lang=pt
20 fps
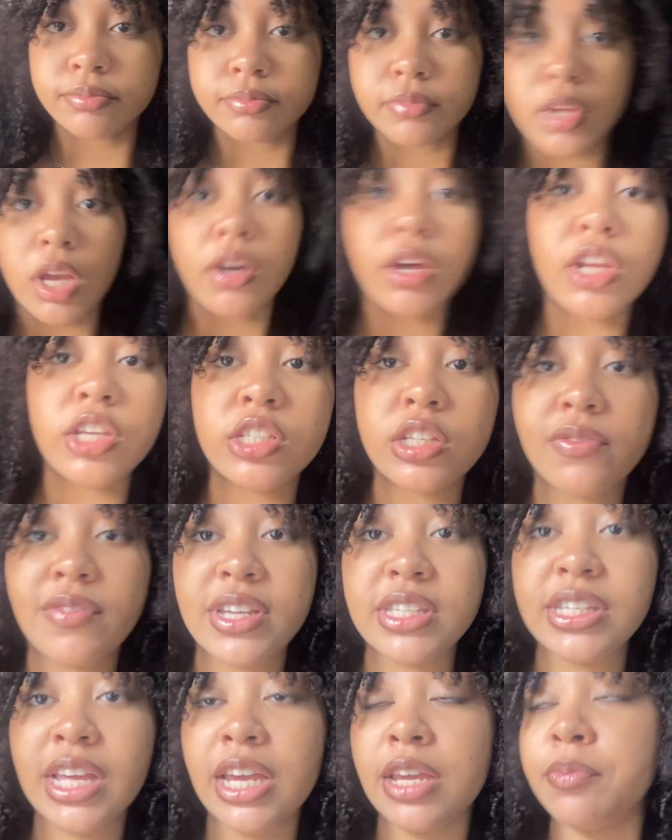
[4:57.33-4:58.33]
Agora a gente já
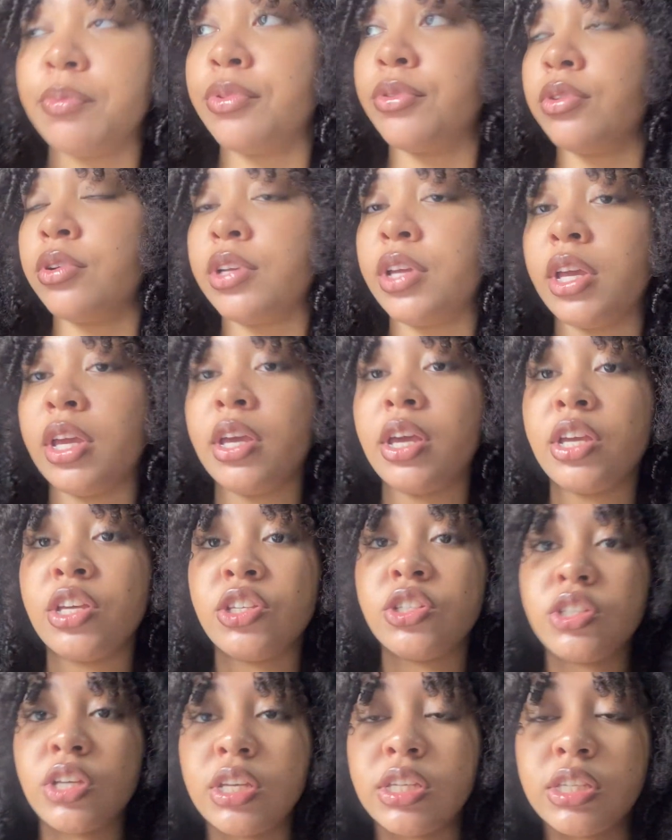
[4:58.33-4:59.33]
vai sair, porque a
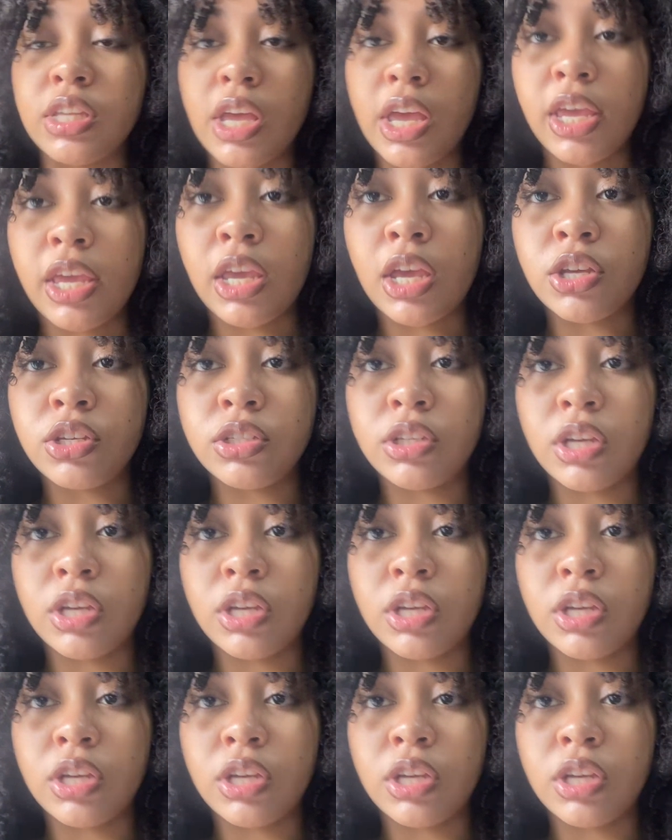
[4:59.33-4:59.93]
gente ia sair, acho